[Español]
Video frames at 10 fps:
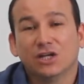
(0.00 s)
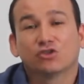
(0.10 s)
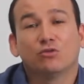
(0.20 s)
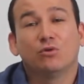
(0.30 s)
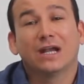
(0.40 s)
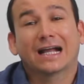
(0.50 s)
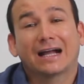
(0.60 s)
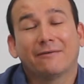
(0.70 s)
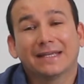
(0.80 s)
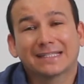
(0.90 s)
somos la
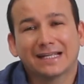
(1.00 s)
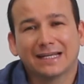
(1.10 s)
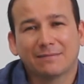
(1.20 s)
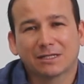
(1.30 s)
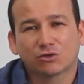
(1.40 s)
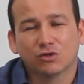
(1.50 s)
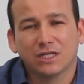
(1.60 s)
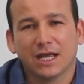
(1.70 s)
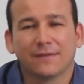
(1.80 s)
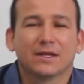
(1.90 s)
cabeza de la
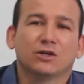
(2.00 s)
Amazonía,